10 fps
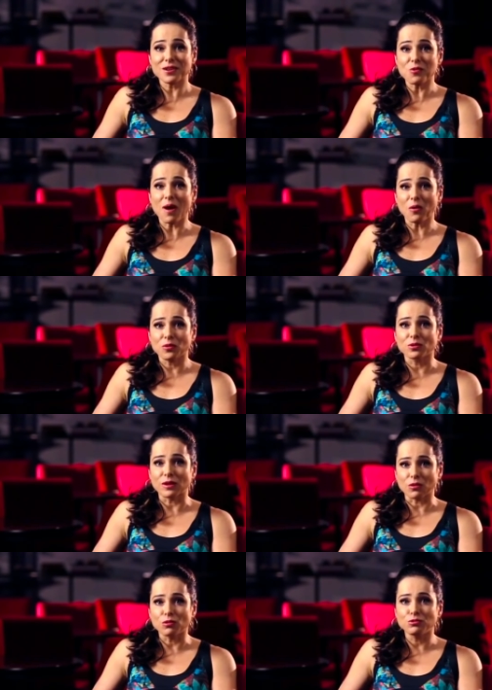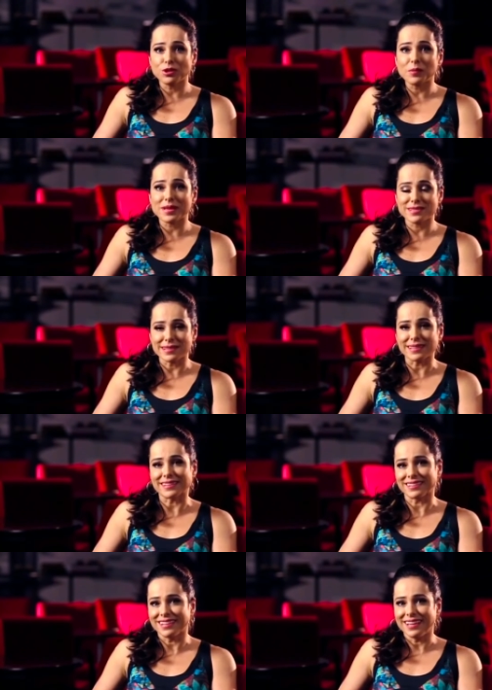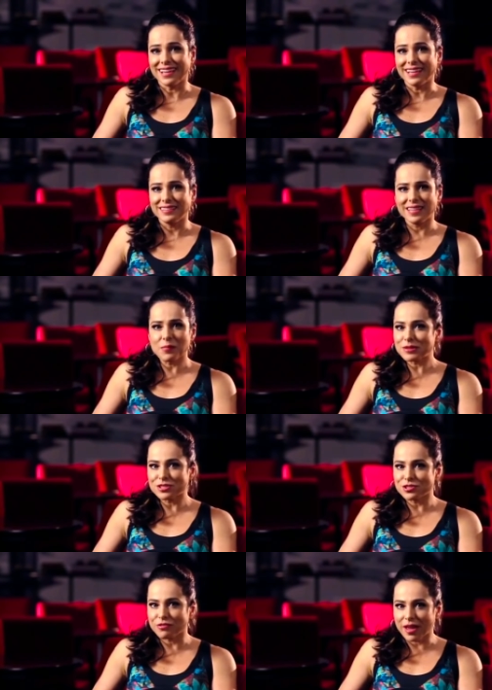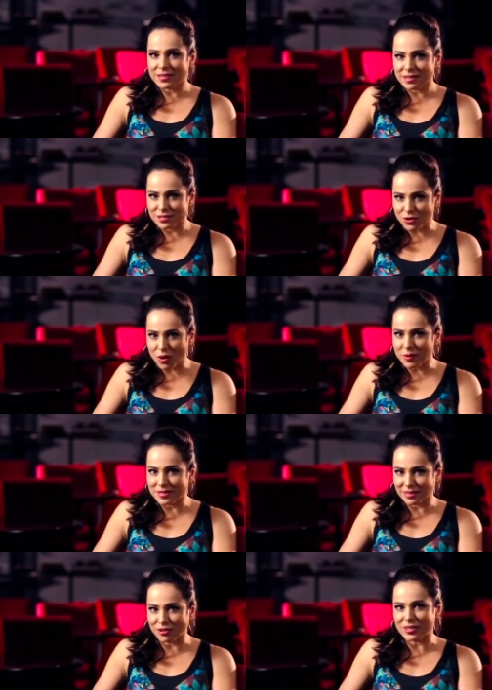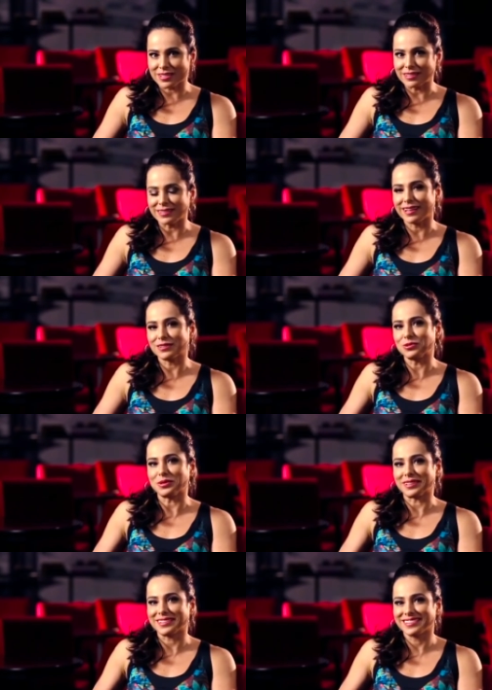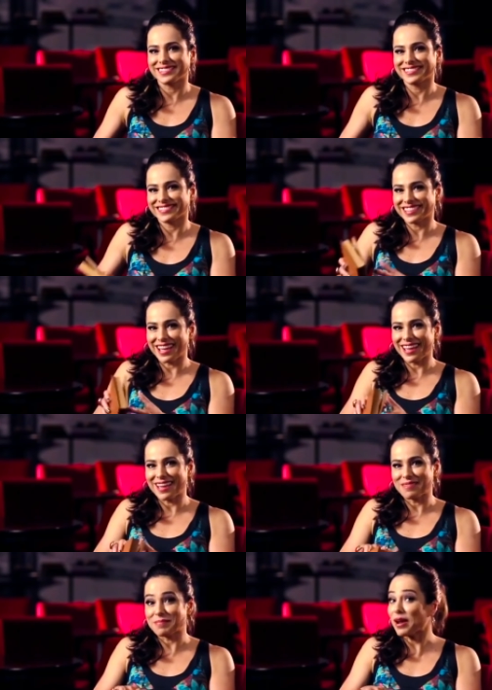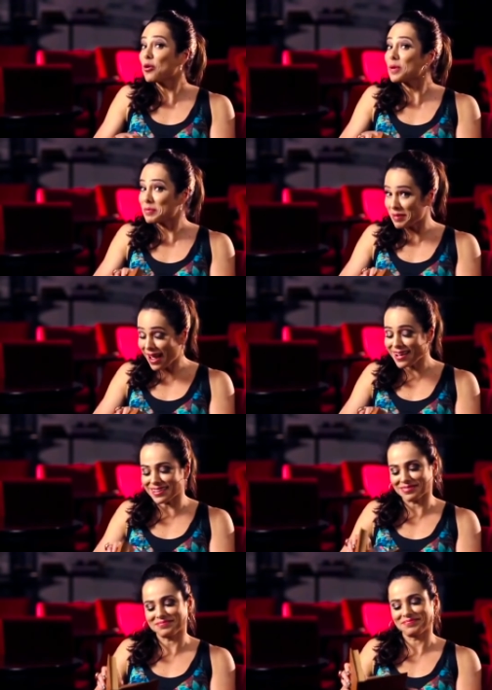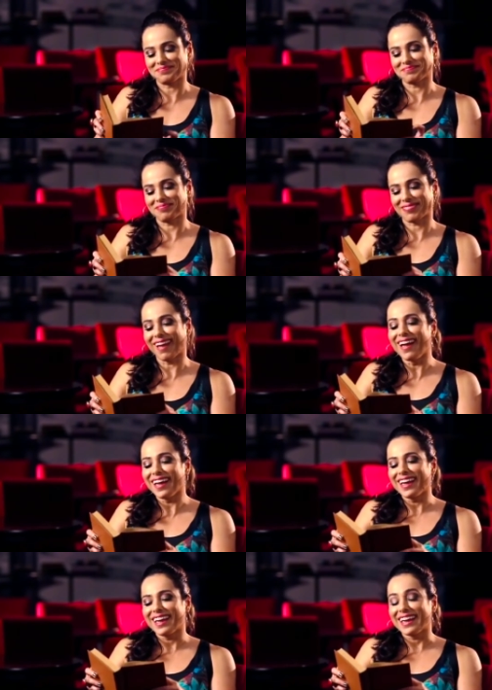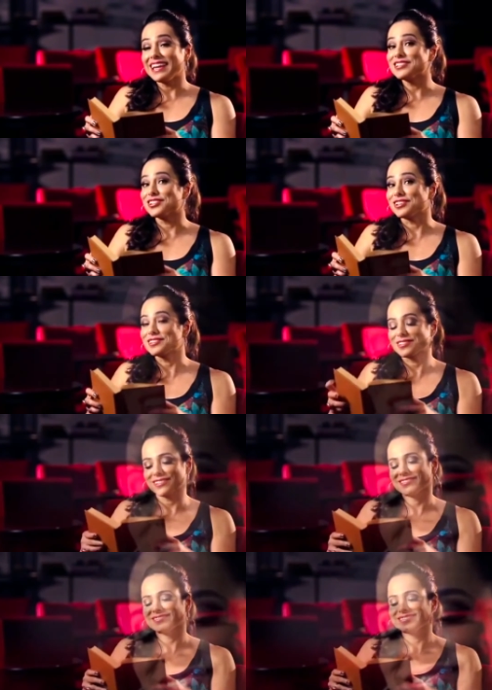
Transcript: é o álcool da cultura brasileira, tema de diversas obras em nossa literatura. Para Rubem Braga, ele diz: